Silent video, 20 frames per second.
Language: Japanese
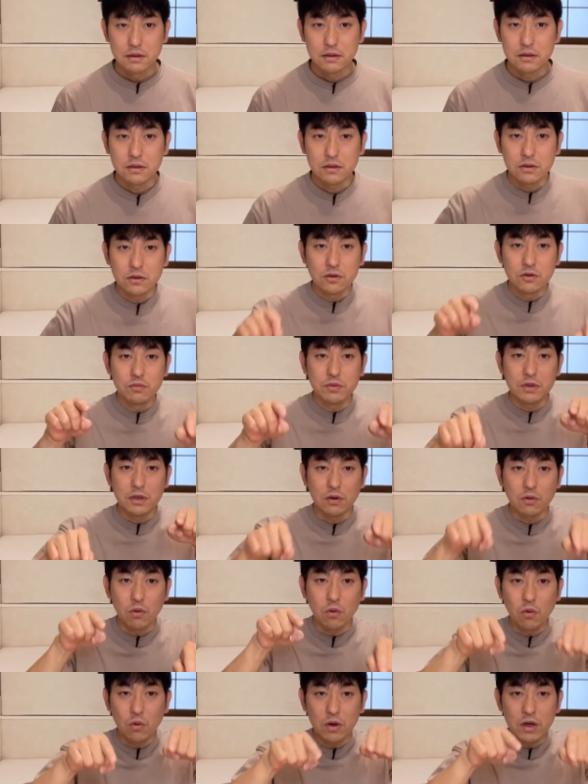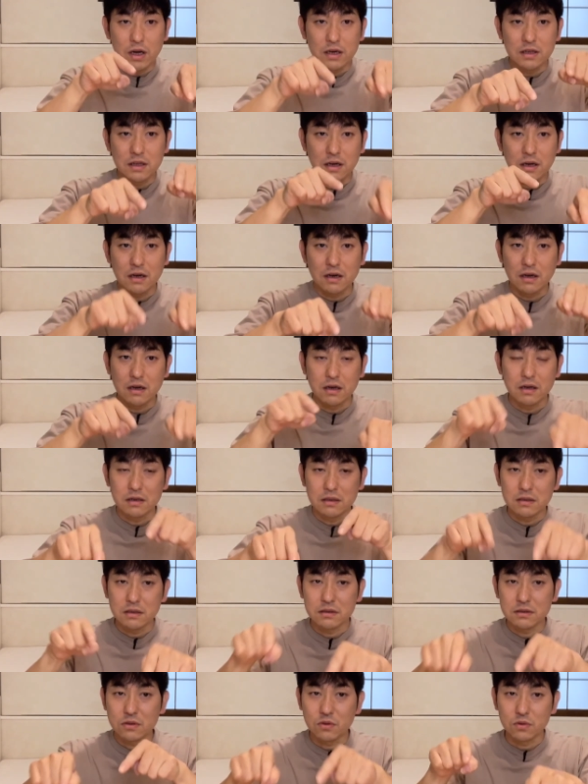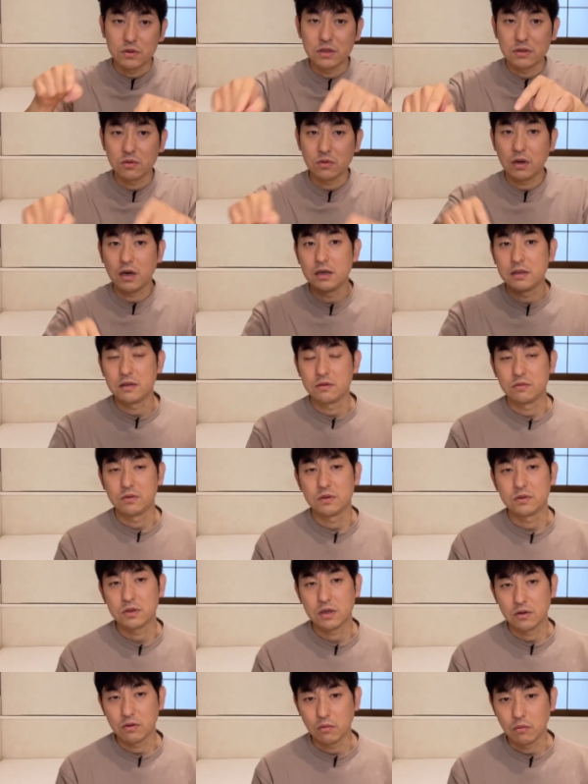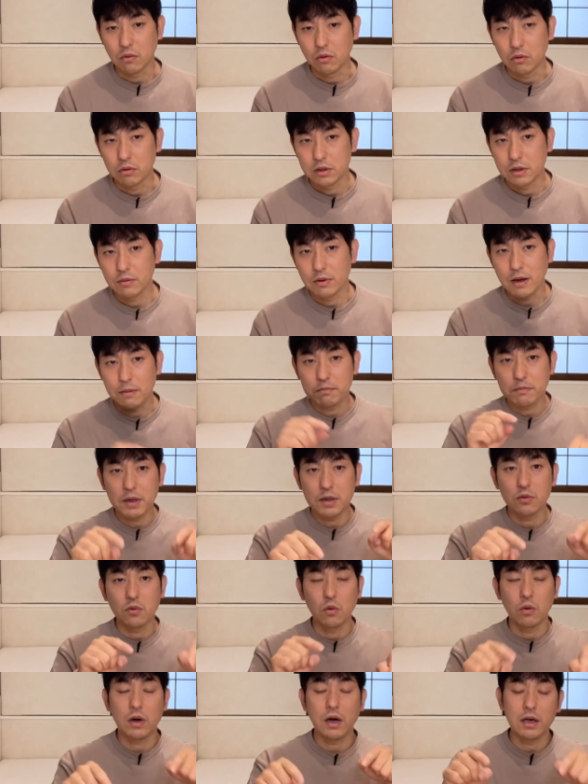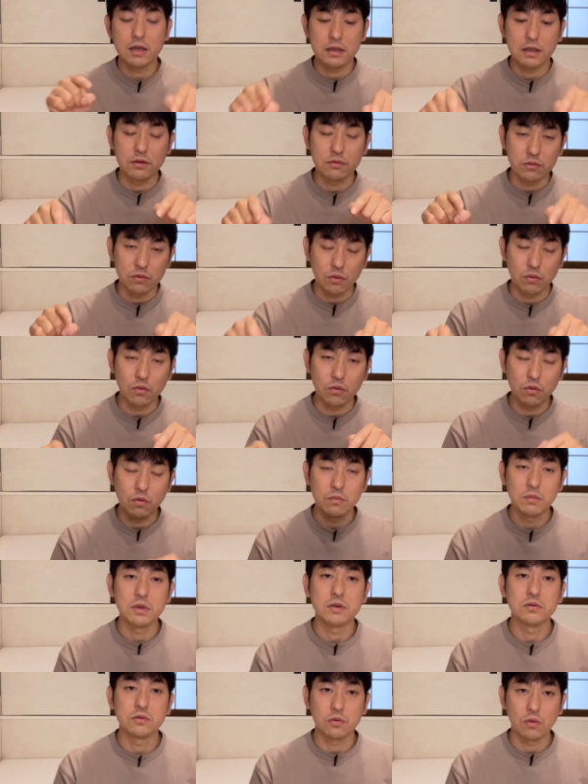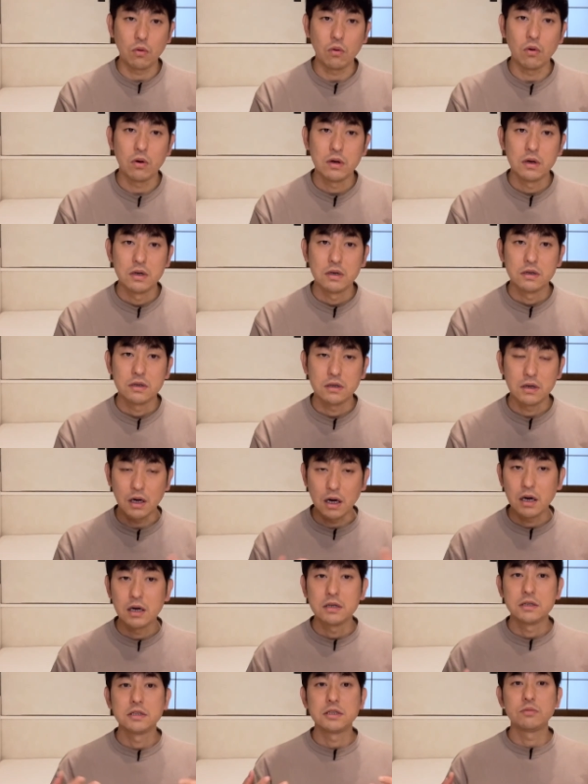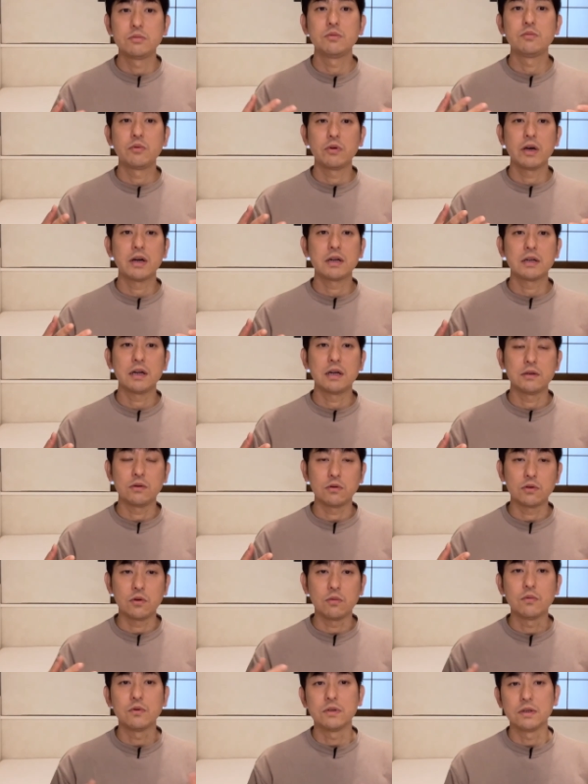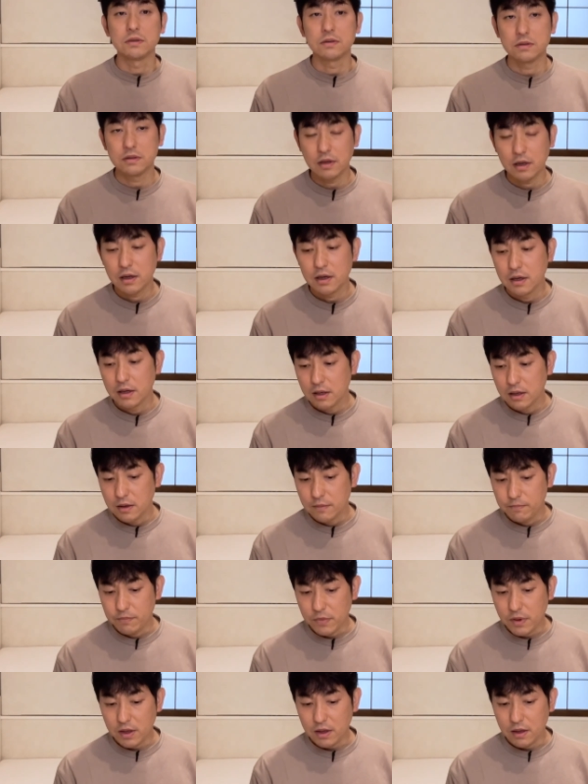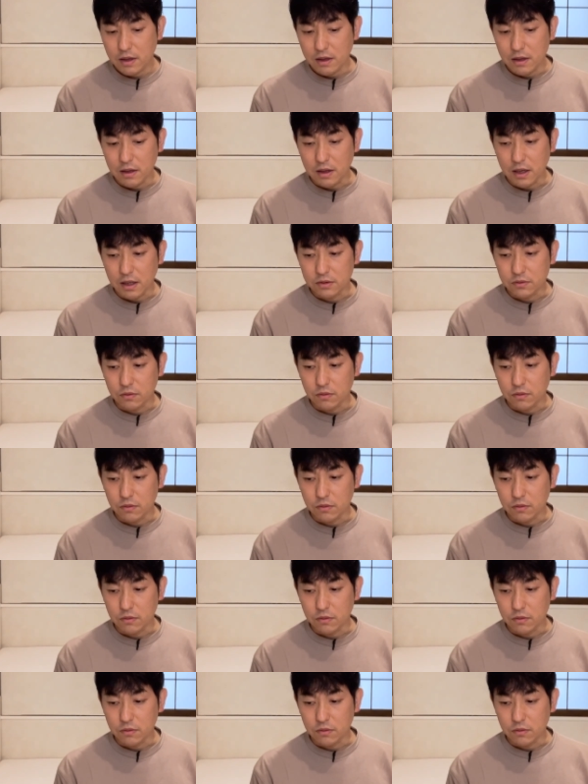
指でこうやりながら小説を書いてるんですけどもでもやっぱりこう書いてるところを見るとあ自分もやらないとと思うんですね。であの